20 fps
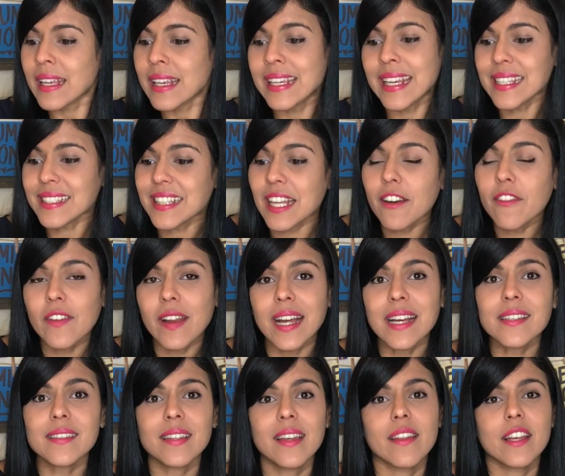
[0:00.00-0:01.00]
Y esta
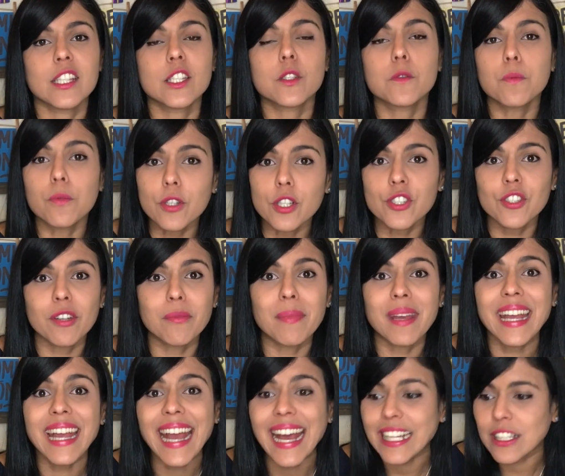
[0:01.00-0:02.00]
frase de Spurgeon
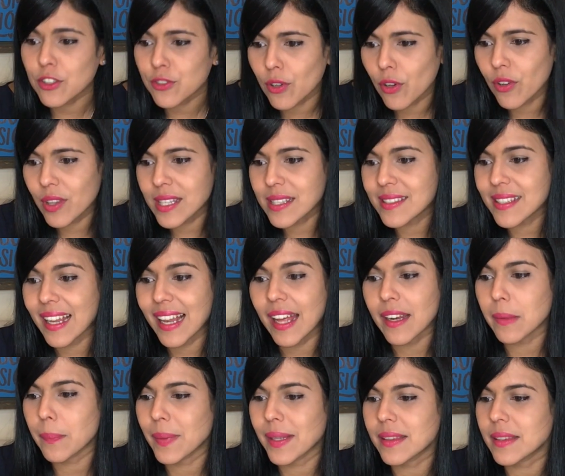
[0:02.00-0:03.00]
me encantó, dice, el
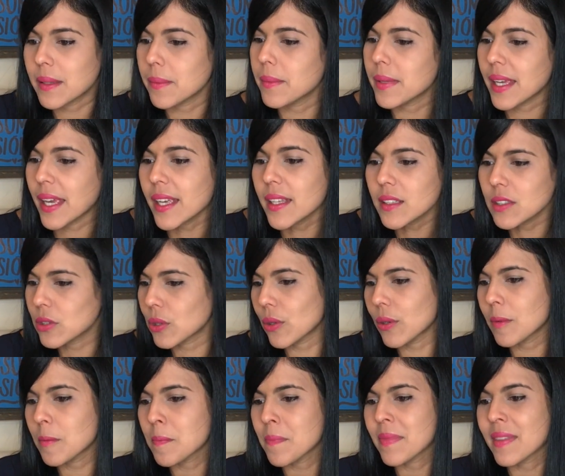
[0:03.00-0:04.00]

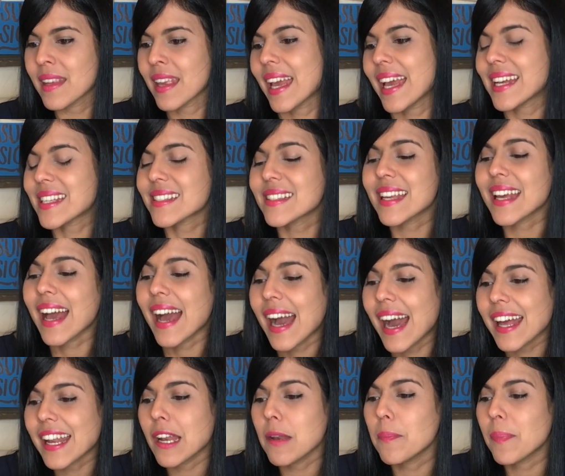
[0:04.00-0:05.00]
arrepentimiento es
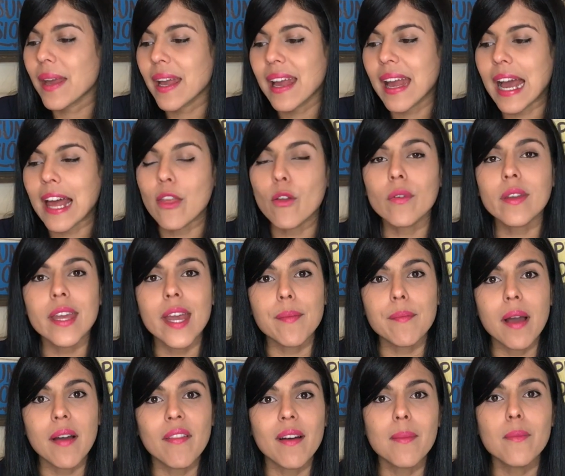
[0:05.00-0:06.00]
dejar el pecado que
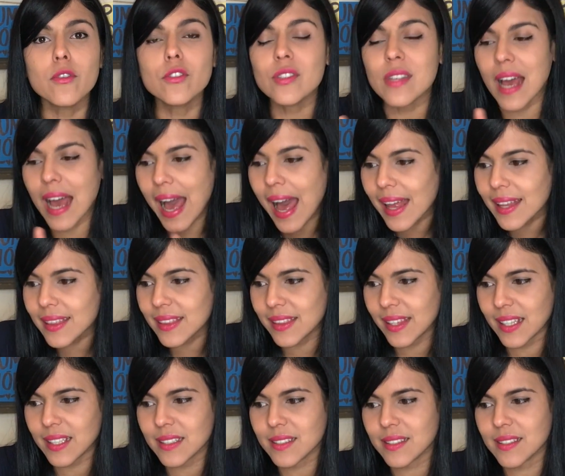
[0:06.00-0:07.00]
amábamos
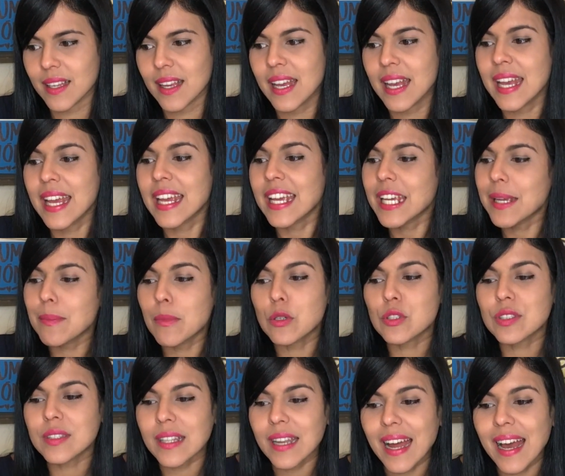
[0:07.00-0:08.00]
antes y
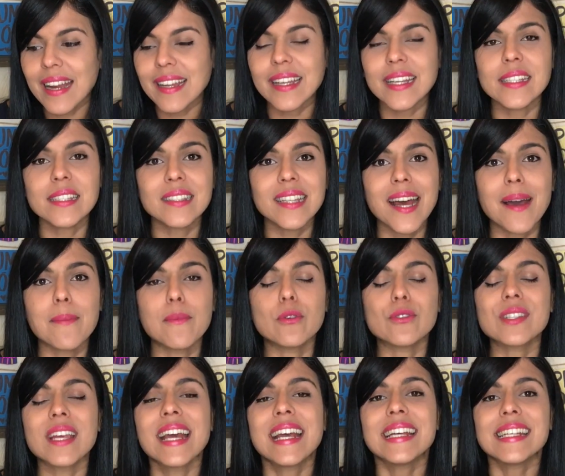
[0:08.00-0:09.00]
mostrar que
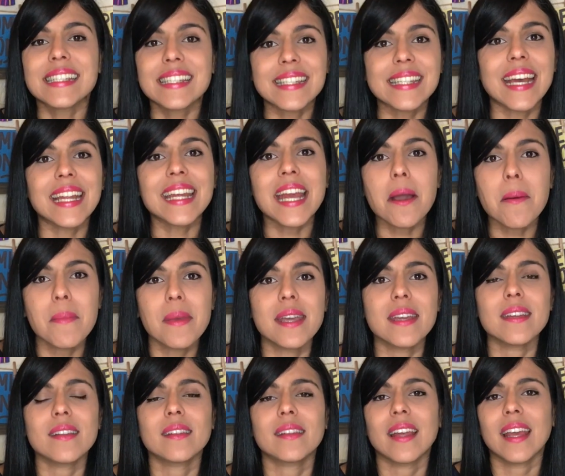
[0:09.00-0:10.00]
estamos
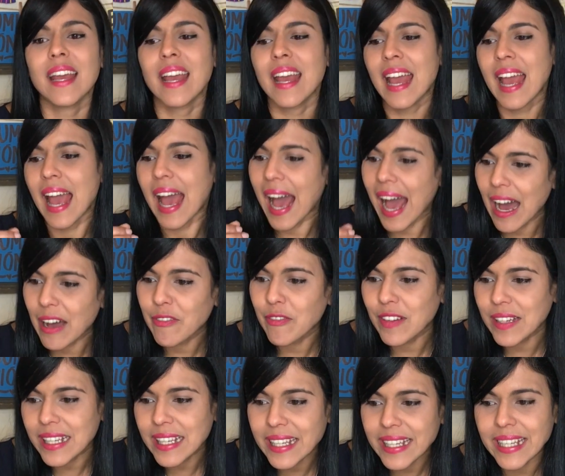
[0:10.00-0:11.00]
seriamente
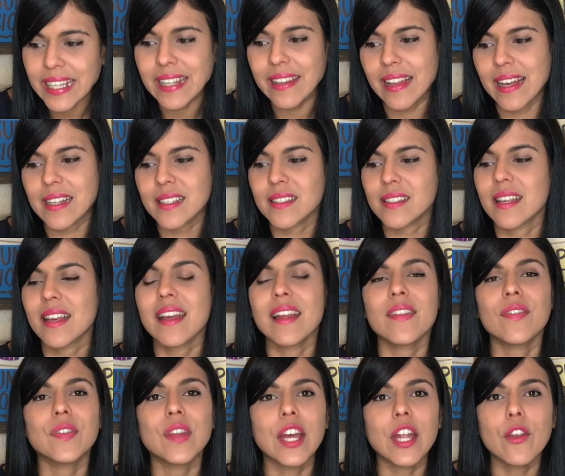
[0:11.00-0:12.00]
afligidas
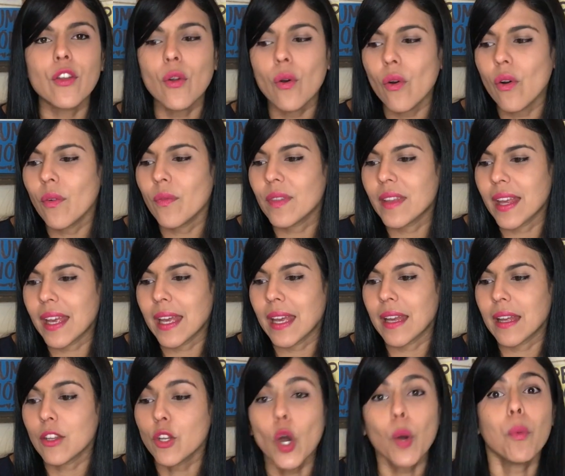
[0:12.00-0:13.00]
de no,
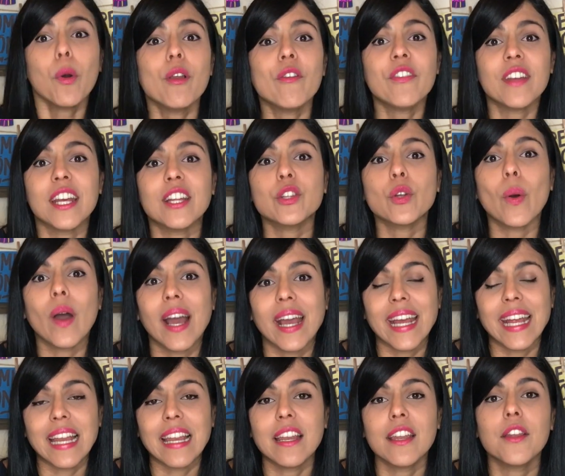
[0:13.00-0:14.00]
eh, no volviendo a
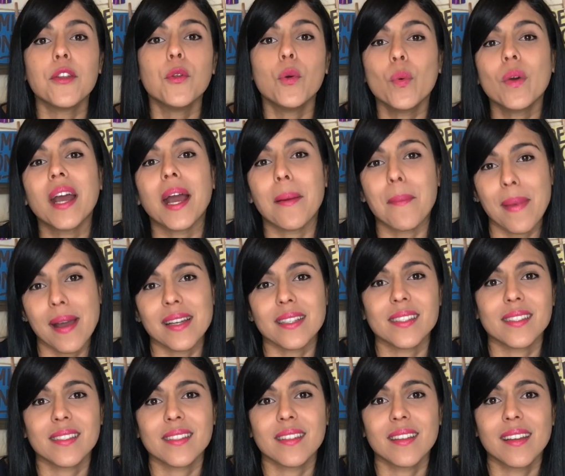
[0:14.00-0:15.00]
Él nunca
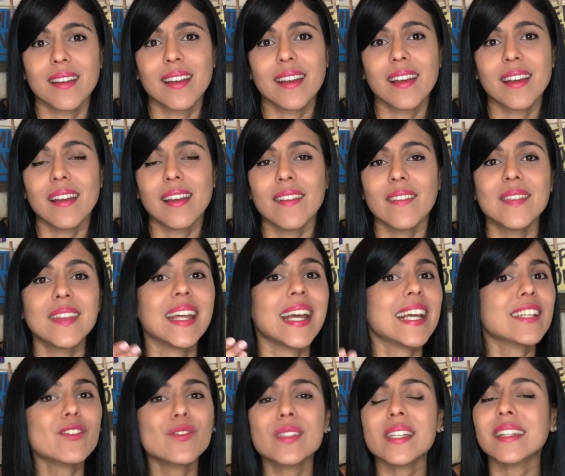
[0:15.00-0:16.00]
más. De
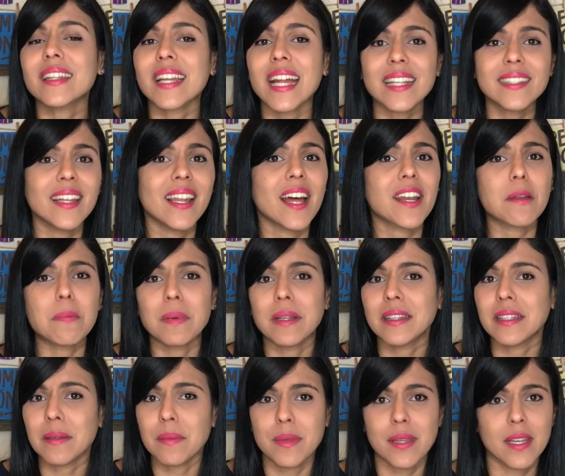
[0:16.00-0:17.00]
eso se trata el
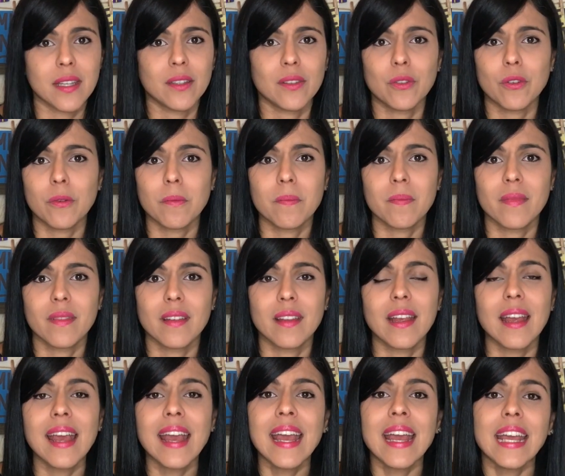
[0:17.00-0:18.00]
arrepentimiento.
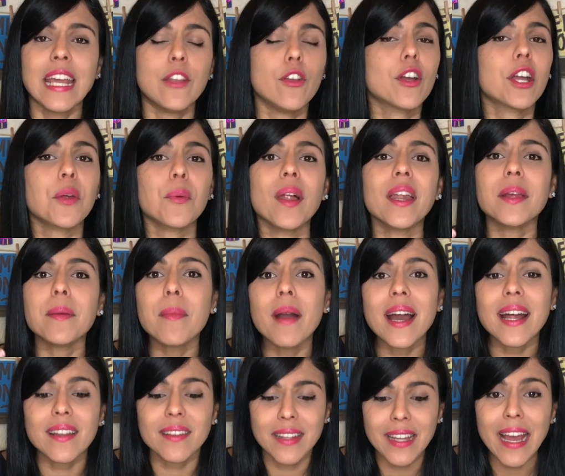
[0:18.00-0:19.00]
Y yo quiero
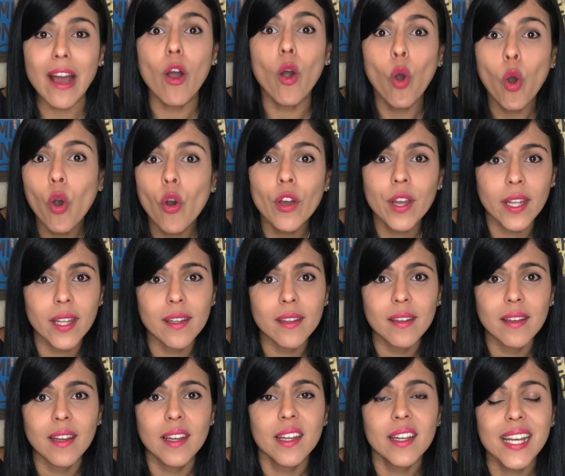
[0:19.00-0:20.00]
animarte hoy
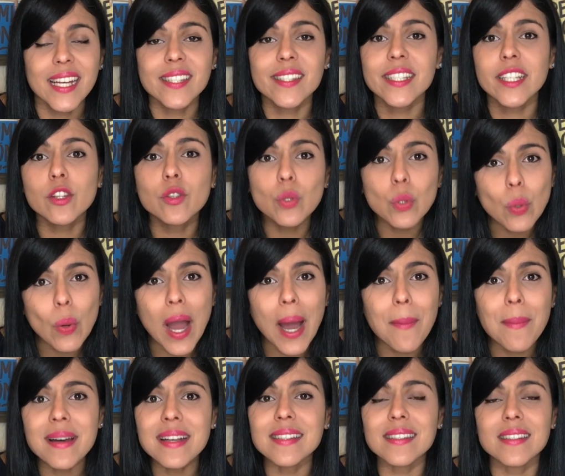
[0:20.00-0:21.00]
que si tú
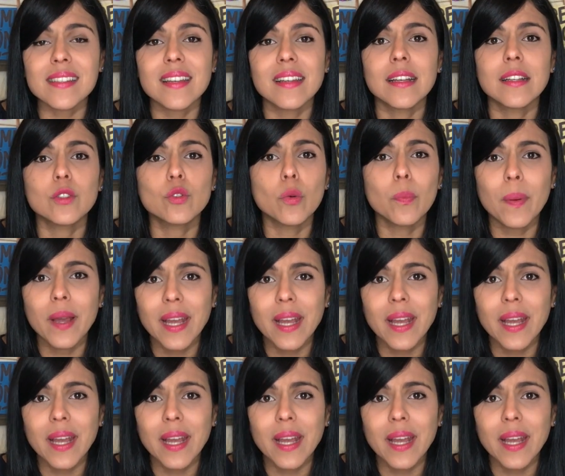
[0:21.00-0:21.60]
amas tu